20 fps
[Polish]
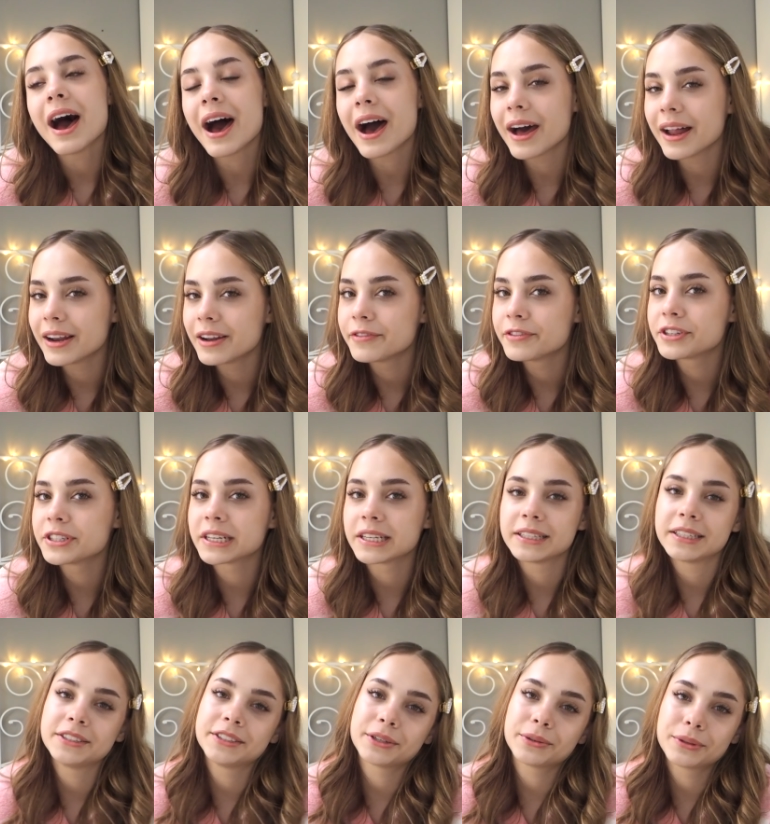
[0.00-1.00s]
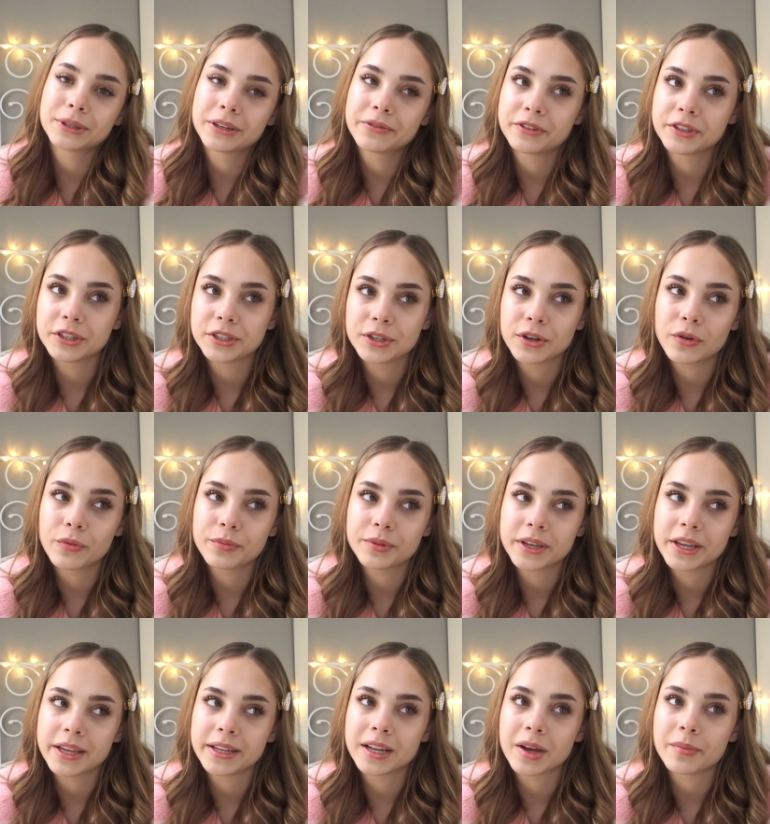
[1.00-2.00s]
ale wszystkie zdjęcia, które widzicie u
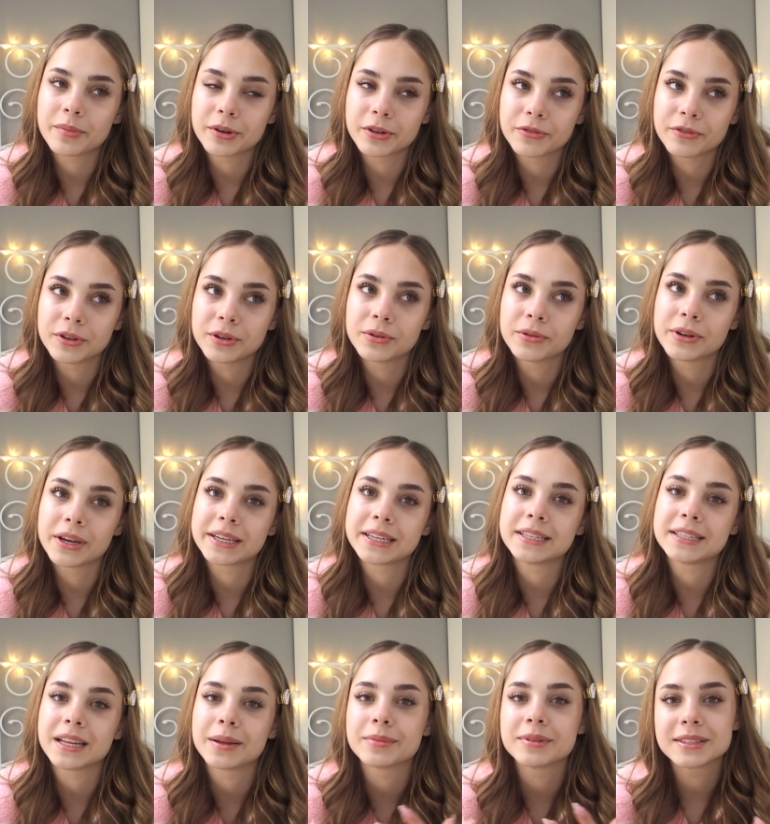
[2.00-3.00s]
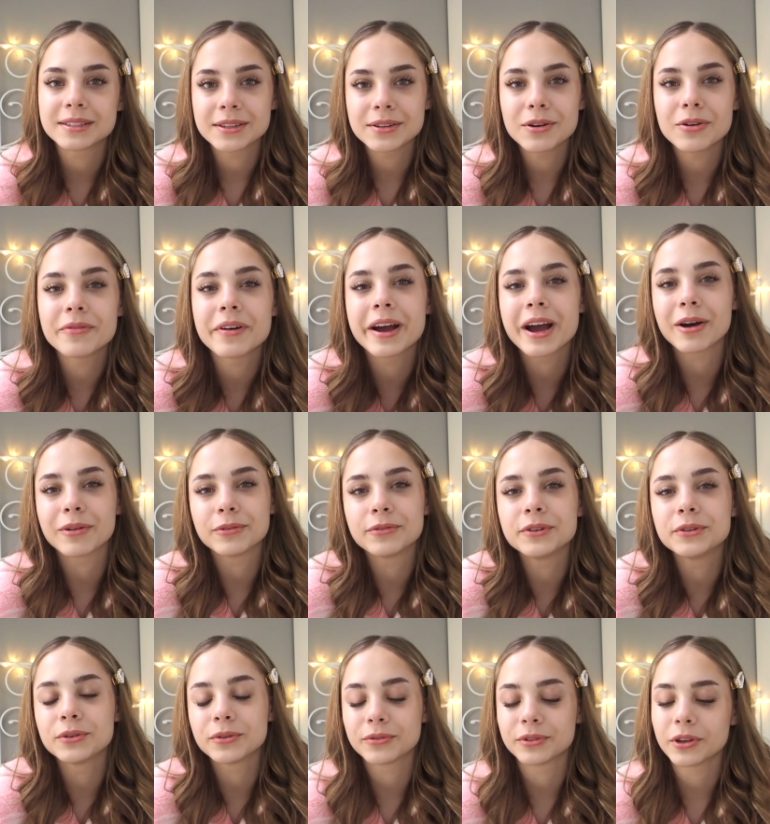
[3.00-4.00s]
mnie na profilu jakichś tam stylówek,
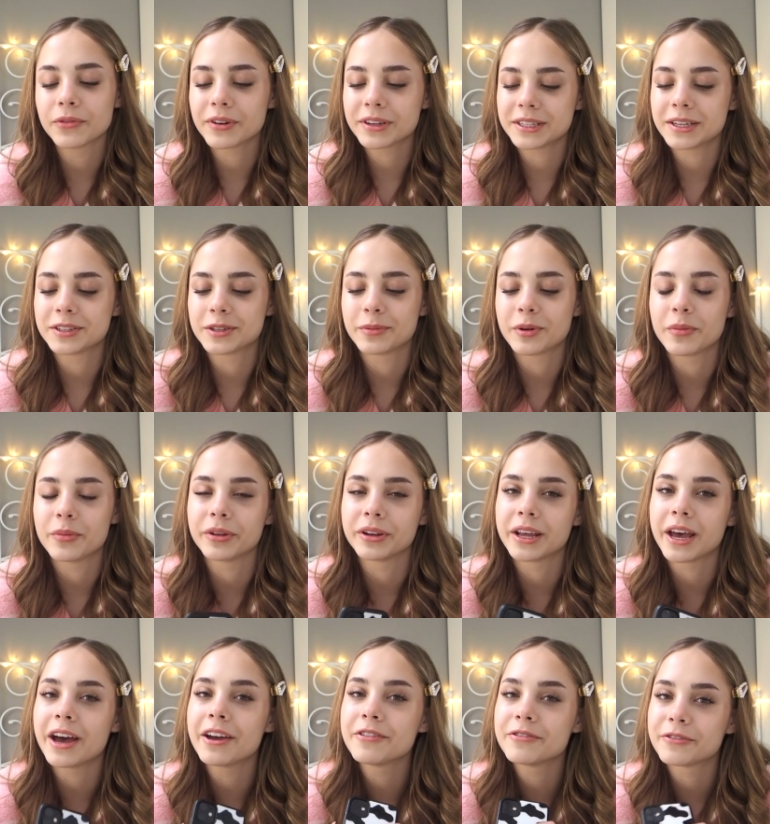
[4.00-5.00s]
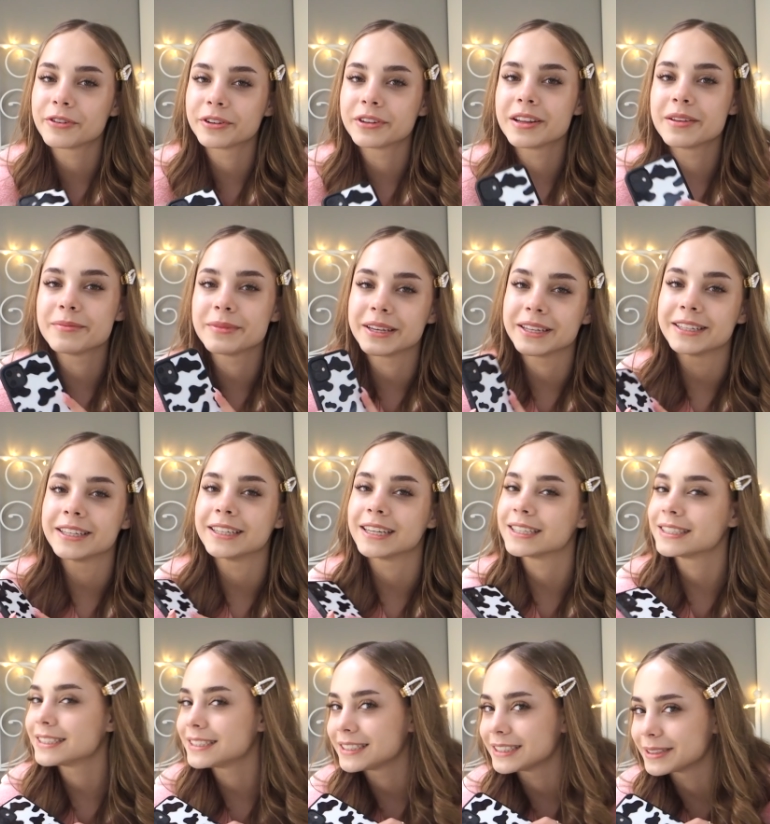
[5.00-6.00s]
outfitów, to właśnie są robione iPhone'em
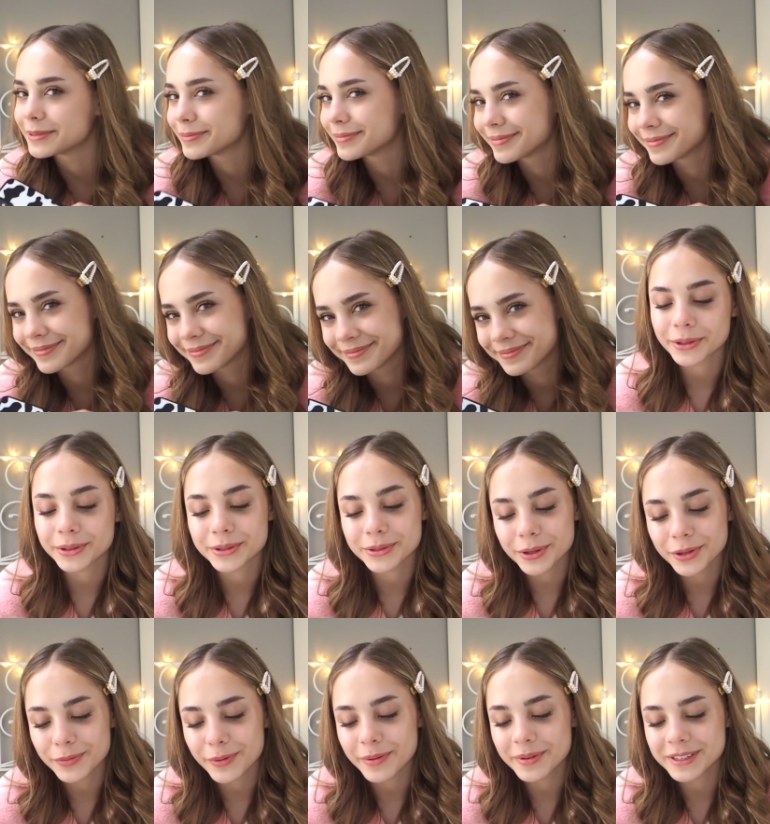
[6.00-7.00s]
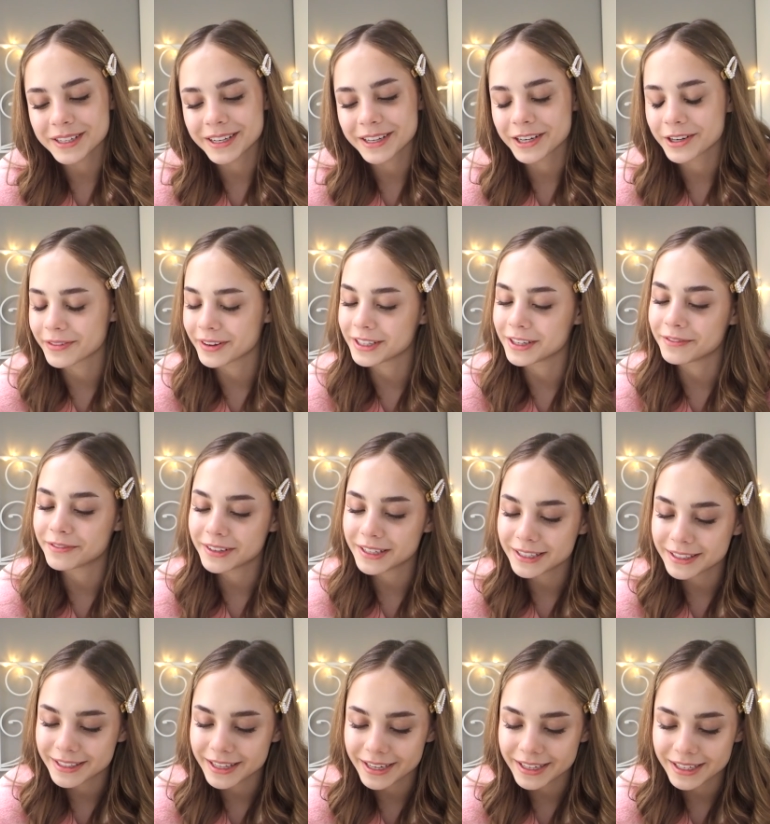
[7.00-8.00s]
11. No to skąd pomysł na nagrywanie w
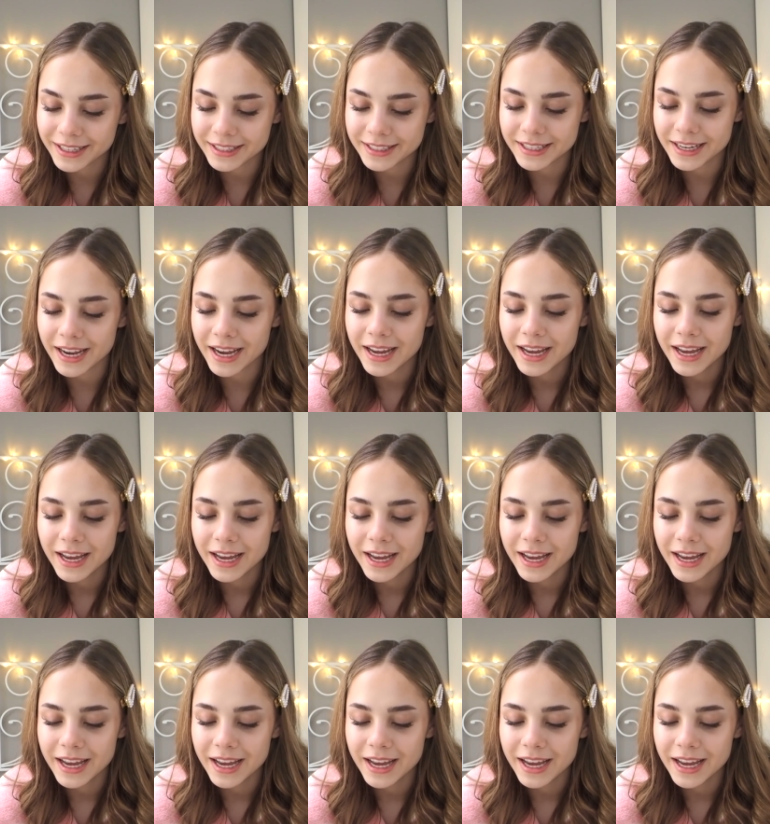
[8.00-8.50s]
internecie?